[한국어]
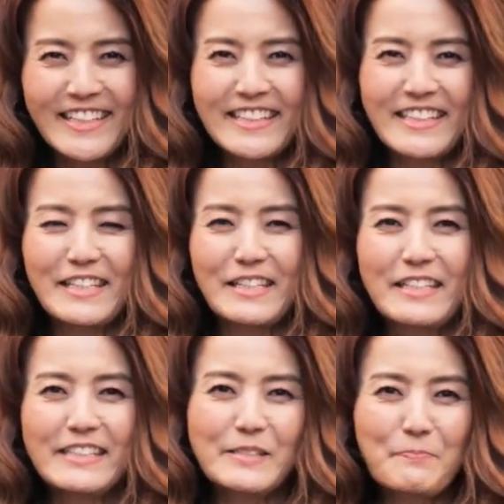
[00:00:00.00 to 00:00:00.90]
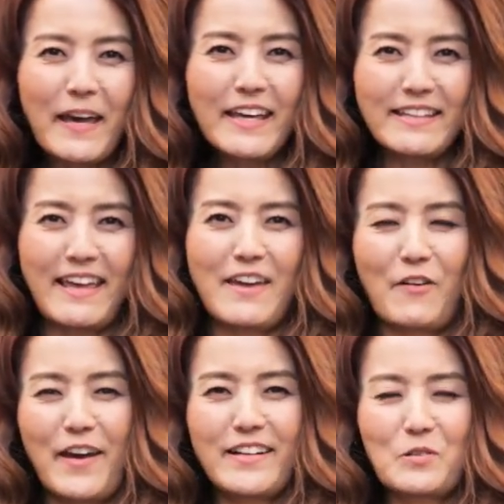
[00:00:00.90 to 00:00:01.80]
이 스페인에
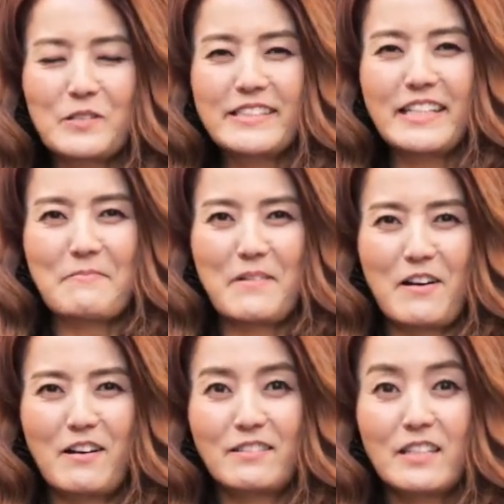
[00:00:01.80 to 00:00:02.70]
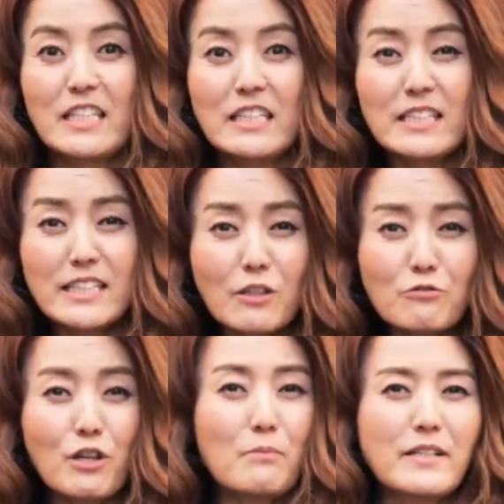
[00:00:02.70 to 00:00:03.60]
여행을 오신다면 이 시장
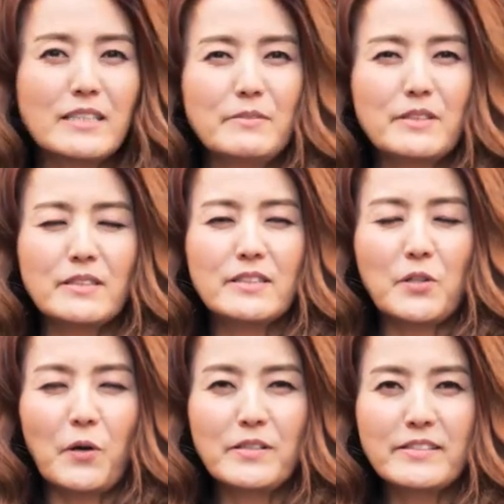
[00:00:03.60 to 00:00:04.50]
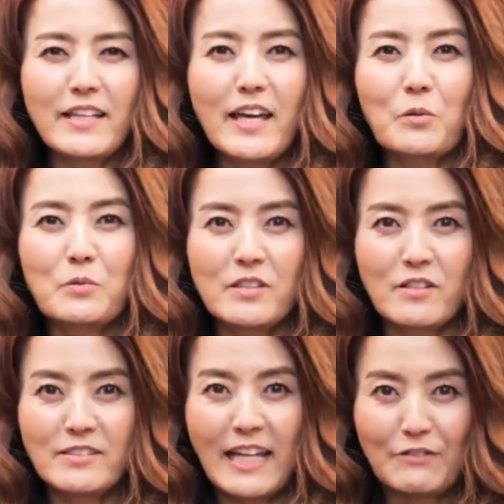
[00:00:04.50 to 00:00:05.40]
구경만큼은 절대
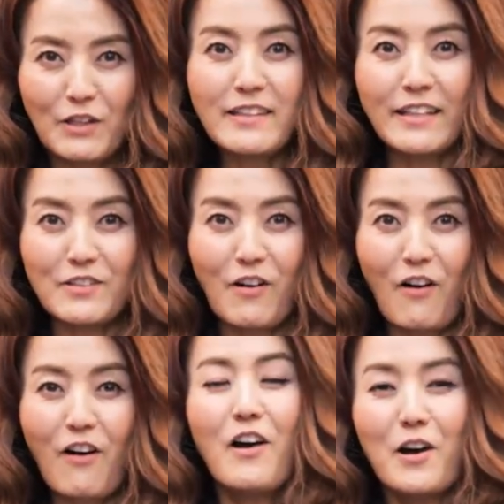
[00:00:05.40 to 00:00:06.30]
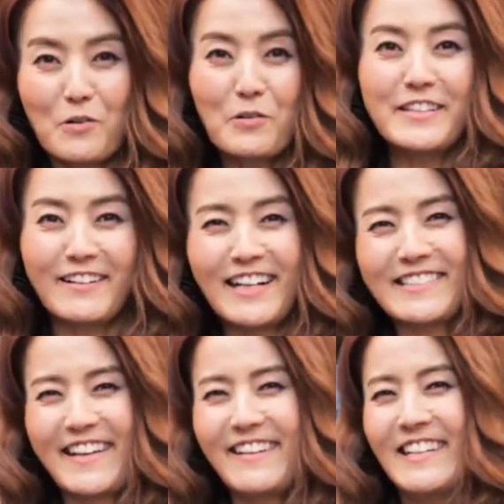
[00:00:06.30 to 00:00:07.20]
놓쳐서는 안 된다는 거 꼭
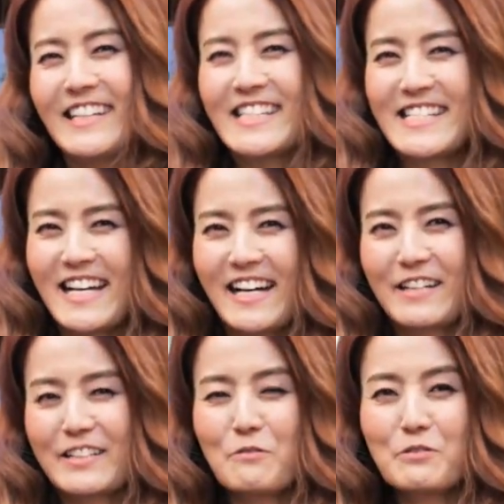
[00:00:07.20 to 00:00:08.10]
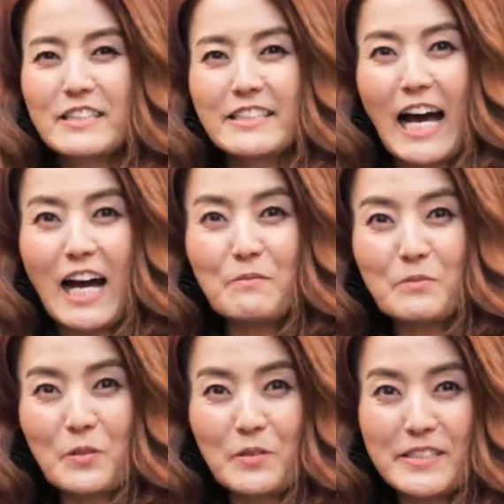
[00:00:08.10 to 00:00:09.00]
기억하세요. 자, 그럼 우리는
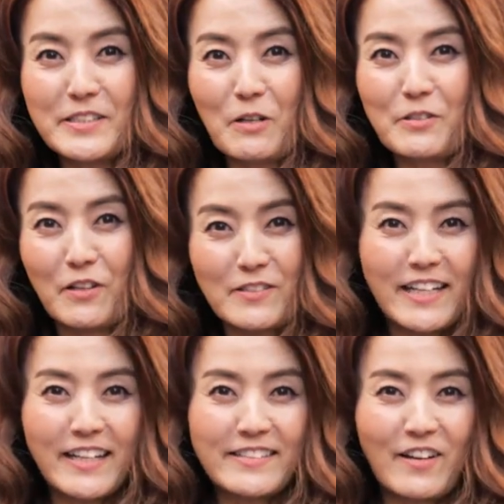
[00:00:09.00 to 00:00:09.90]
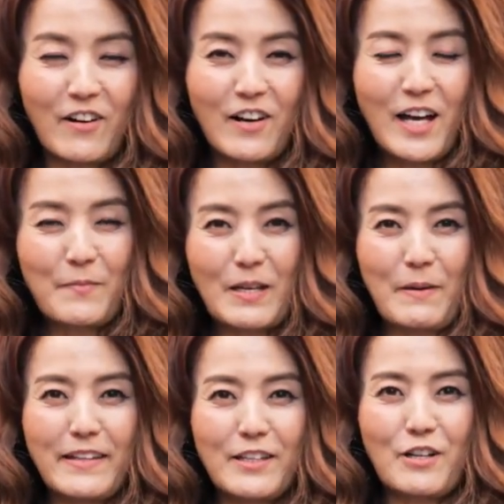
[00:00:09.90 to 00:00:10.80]
다음 또 즐거운 영상에서 함께
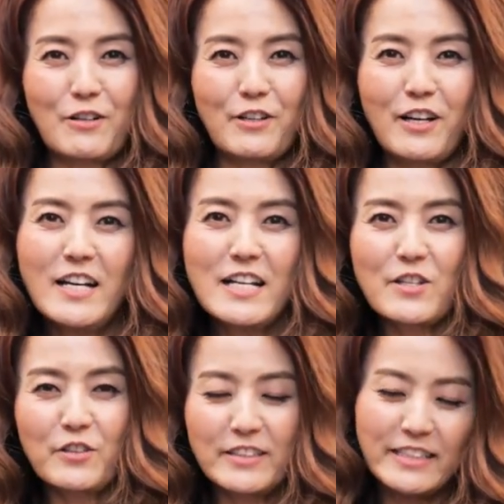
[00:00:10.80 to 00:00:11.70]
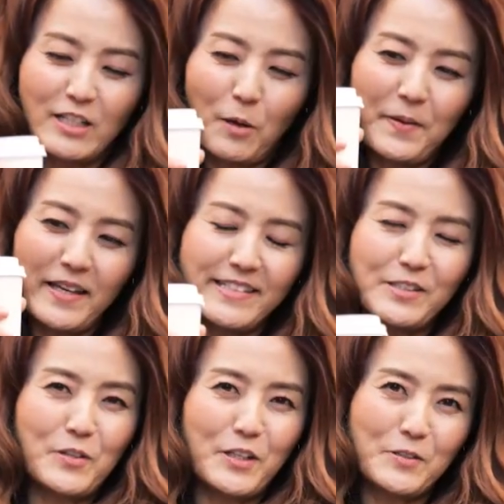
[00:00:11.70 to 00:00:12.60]
만나기로 하고요. 저는 이 커피 한
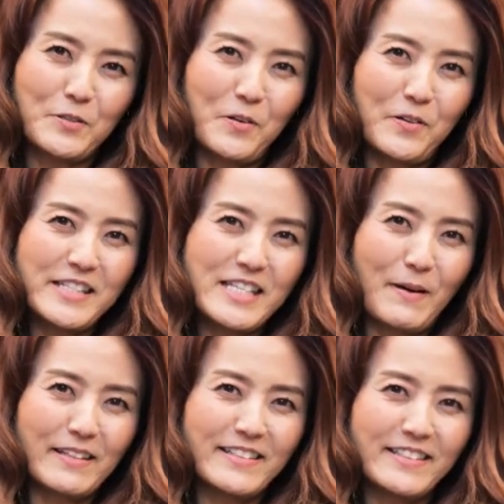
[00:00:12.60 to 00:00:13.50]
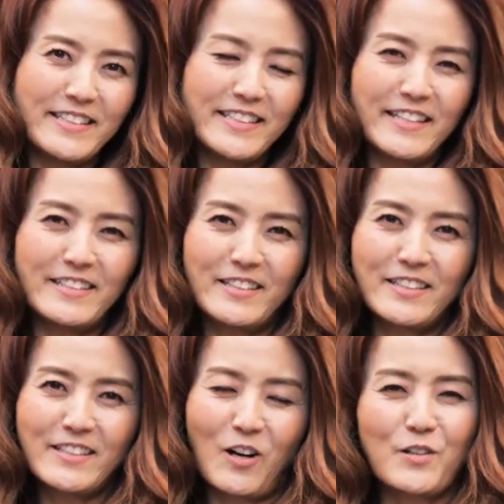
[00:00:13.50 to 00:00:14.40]
잔 손에 들고 이제 마드리드
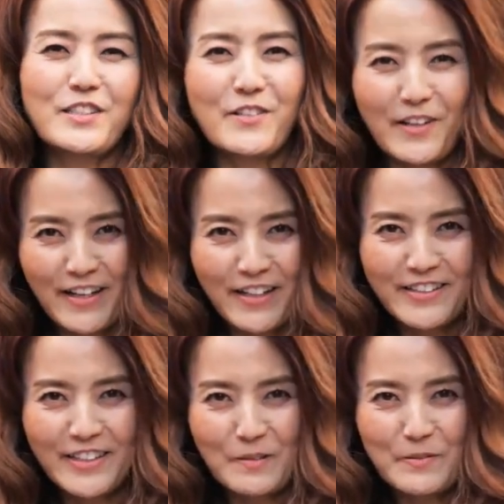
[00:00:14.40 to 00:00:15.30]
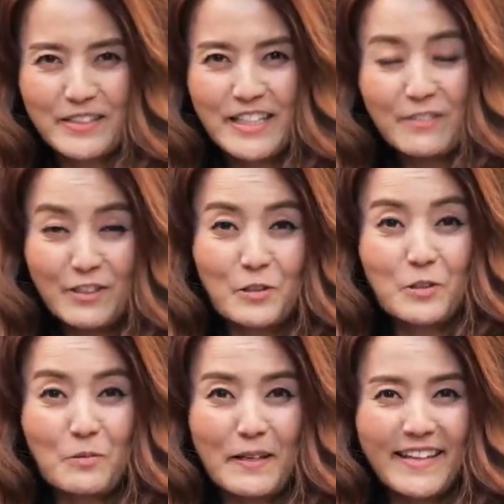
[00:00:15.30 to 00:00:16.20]
시내를 걸을 거예요. 여러분, 우리
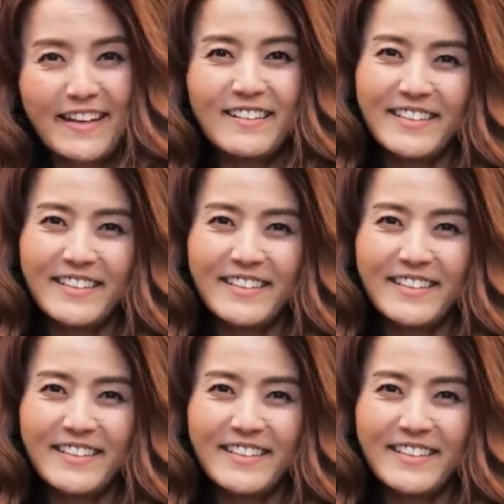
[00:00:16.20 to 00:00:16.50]
곧 또 만나요.